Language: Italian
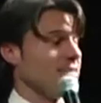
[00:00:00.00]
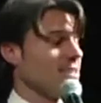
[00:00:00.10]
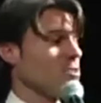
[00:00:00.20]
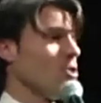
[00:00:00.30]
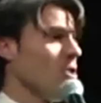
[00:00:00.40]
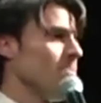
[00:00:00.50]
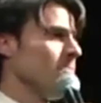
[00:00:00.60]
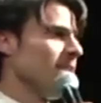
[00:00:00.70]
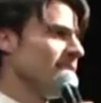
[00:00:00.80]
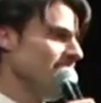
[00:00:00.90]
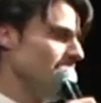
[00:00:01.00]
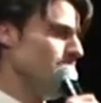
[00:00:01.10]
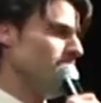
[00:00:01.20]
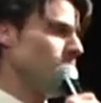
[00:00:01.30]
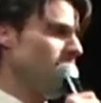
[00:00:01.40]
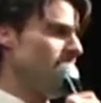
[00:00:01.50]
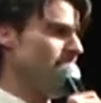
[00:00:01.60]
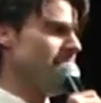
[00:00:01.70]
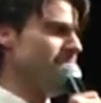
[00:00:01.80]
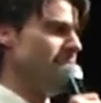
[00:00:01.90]
la Germania soltanto adesso torna a far
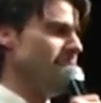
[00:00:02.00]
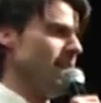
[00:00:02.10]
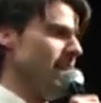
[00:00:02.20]
sentire la